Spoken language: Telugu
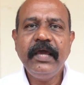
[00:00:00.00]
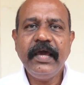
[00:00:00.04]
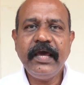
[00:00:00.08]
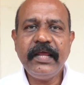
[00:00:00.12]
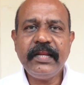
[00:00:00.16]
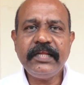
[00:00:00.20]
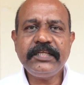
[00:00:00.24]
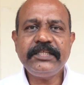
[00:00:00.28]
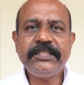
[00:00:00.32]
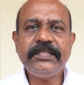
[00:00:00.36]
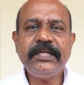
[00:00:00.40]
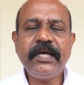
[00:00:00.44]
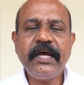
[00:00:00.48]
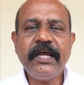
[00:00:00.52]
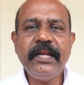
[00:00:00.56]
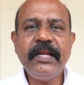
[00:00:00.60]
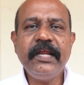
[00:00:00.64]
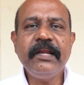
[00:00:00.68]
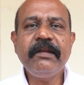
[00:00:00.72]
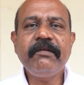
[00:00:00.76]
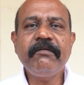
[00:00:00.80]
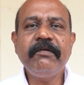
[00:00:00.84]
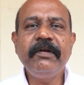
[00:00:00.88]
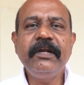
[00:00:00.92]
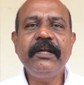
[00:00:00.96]
అరెస్ట్
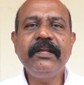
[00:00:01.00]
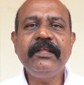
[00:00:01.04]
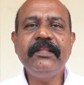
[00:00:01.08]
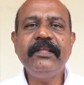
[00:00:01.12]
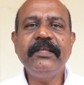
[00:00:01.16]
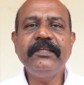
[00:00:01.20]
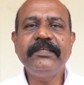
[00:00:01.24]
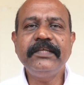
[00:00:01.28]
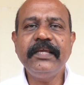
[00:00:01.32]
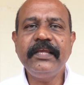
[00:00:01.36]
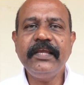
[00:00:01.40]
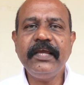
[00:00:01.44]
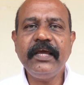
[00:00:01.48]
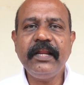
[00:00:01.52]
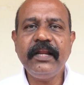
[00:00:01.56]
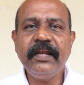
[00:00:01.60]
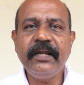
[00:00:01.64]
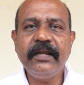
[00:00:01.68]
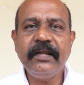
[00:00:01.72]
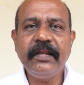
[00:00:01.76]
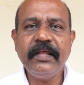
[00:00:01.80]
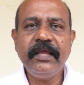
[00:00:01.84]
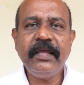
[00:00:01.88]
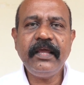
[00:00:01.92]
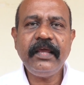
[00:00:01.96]
అనేటువంటిది
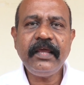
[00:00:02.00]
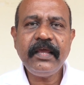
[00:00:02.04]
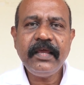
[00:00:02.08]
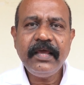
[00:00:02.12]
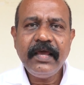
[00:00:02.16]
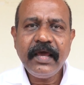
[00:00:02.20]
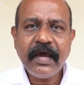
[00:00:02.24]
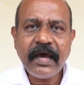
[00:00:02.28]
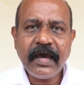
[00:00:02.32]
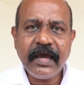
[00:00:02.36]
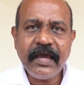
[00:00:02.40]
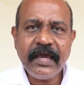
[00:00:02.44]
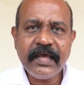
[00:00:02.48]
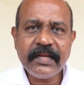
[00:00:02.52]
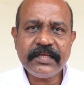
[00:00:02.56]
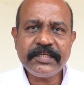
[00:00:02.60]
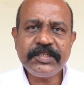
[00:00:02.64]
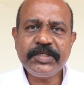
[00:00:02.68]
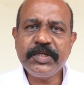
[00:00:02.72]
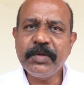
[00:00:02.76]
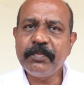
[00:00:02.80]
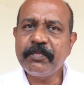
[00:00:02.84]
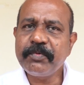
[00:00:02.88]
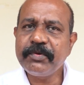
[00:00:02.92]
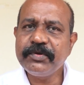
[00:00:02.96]
చేయాలంటే ఆ
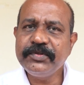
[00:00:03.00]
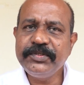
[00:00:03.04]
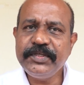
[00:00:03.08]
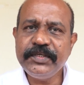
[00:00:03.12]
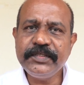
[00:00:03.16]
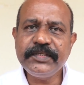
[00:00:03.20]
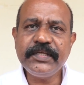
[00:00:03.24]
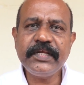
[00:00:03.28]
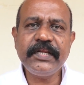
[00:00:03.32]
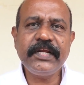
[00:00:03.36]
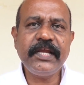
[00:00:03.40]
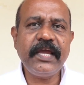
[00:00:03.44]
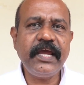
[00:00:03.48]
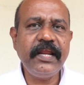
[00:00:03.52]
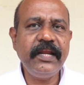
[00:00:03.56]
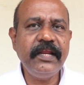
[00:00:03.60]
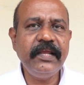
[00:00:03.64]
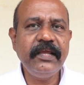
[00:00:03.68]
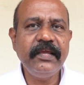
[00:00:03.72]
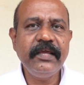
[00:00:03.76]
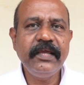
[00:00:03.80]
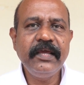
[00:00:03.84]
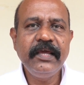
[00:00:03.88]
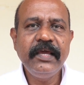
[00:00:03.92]
అరెస్ట్ ప్రొసీజర్ కానీ